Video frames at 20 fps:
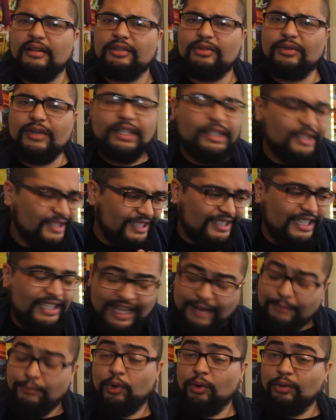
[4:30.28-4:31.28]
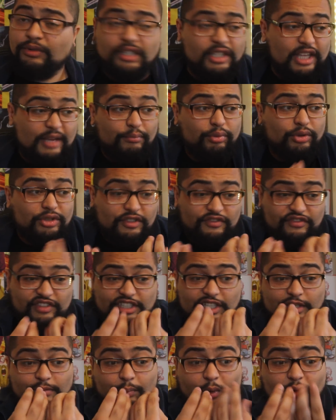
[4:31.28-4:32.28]
Tu vois, ça c'était beau, c'était beau, c'est
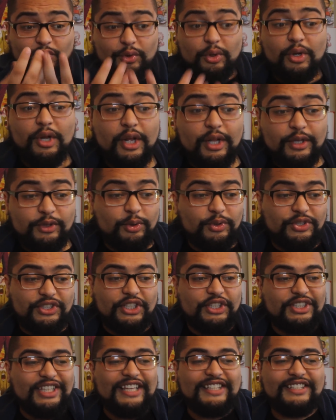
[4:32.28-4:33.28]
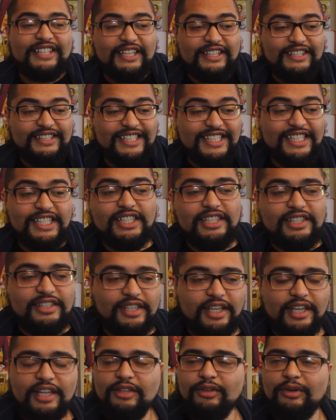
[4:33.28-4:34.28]
cette preuve de, cette,
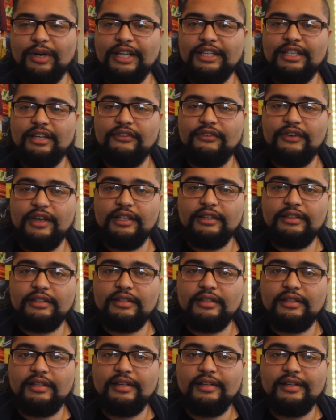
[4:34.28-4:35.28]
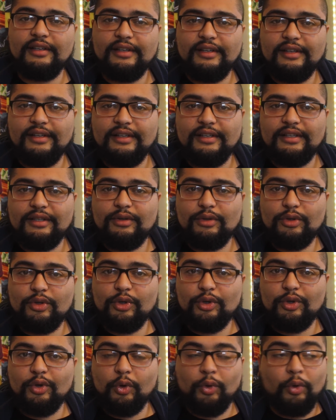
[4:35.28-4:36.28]
dignité dans la défaite que
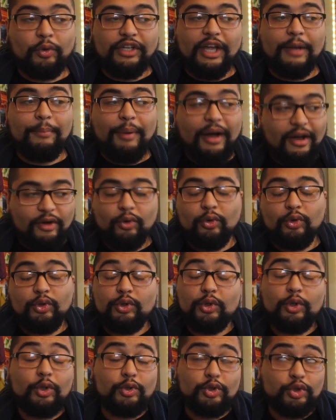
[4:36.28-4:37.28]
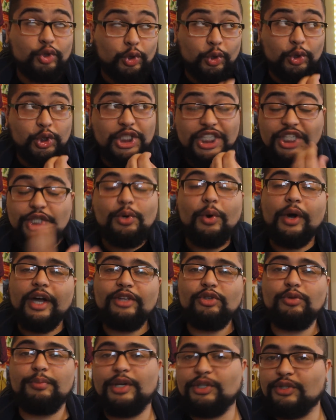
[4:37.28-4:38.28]
qu'on pas, que
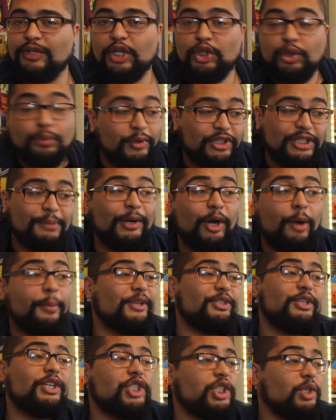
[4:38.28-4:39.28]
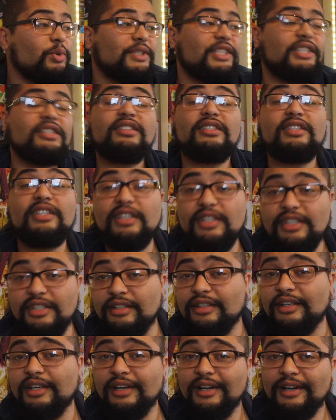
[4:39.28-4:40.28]
j'ignorais du personnage. Je ne pensais pas que le personnage était aussi
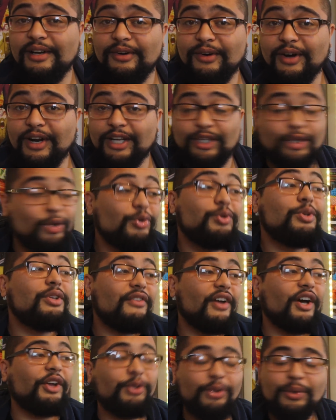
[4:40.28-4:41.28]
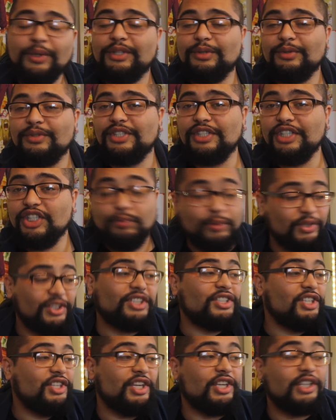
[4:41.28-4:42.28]
digne. Voilà, que l'univers 2 était aussi digne. Je
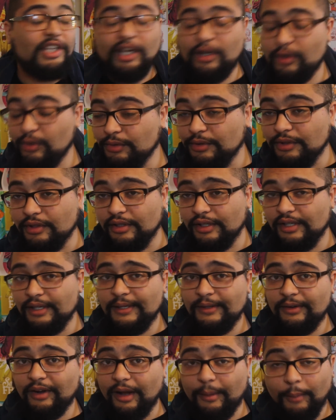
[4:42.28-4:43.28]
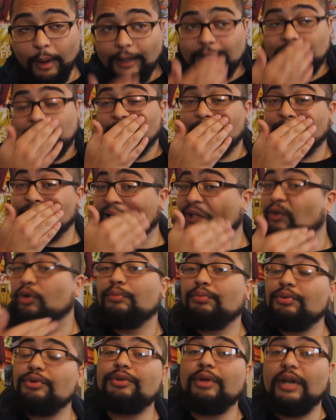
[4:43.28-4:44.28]
pensais que c'était des clowns. Voilà, bah, c'était peut-être
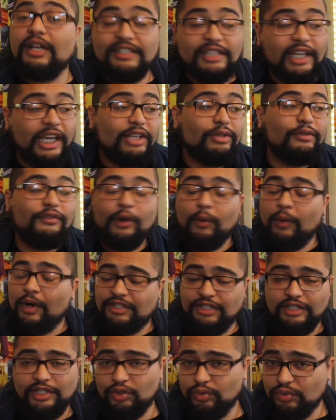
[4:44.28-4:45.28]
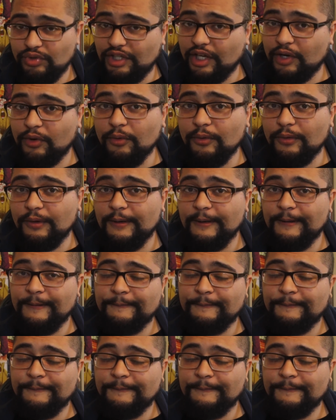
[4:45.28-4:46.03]
le but de la série, nous faire croire que c'était juste des cons.